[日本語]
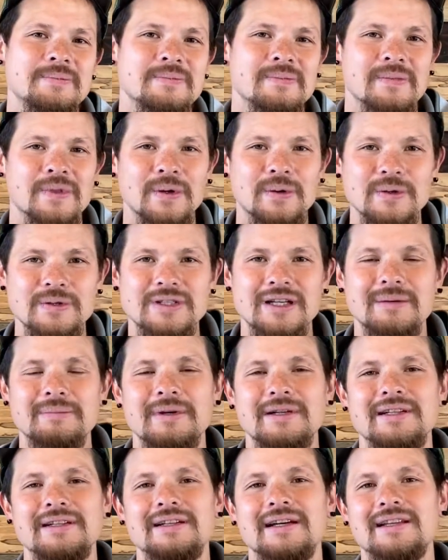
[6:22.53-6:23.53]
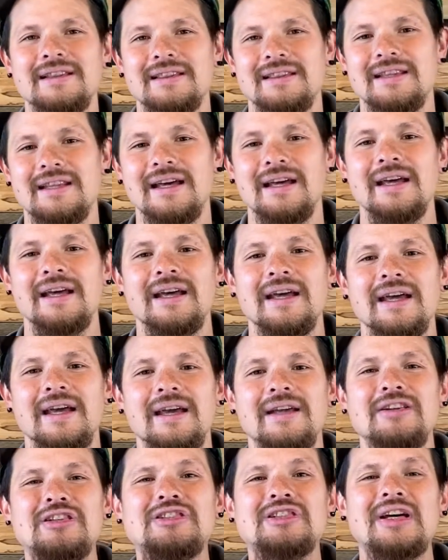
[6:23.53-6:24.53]
王様になって
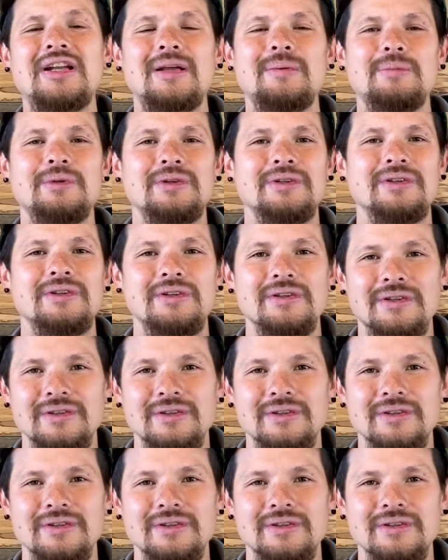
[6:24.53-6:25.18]
エルサレム